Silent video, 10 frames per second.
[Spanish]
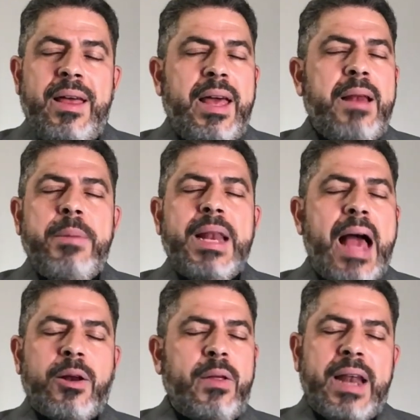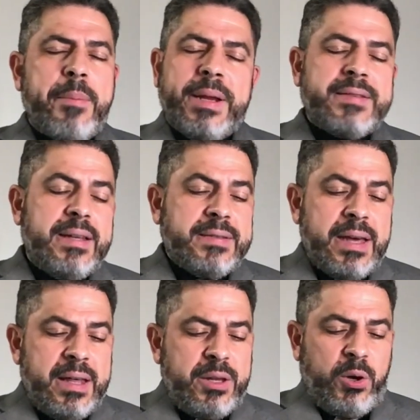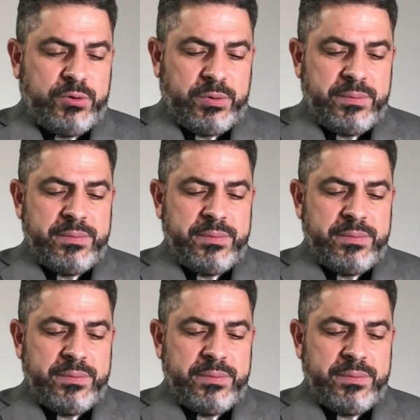el milagro de la presencia de Dios,